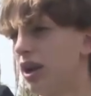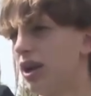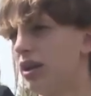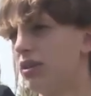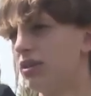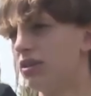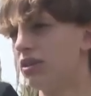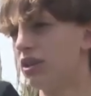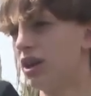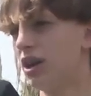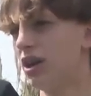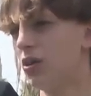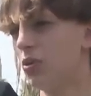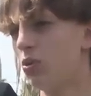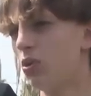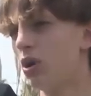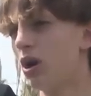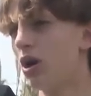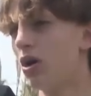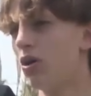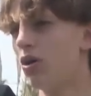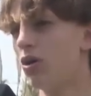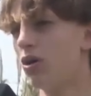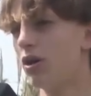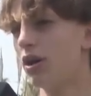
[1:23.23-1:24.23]
Entre
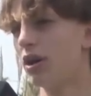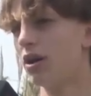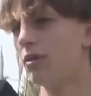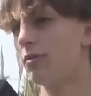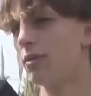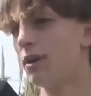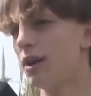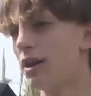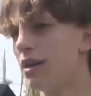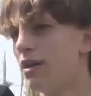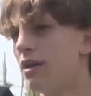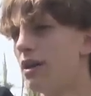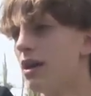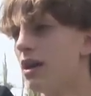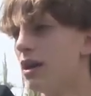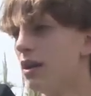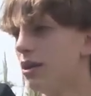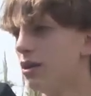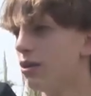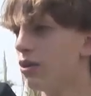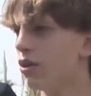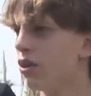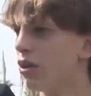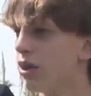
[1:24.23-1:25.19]
una hora y media y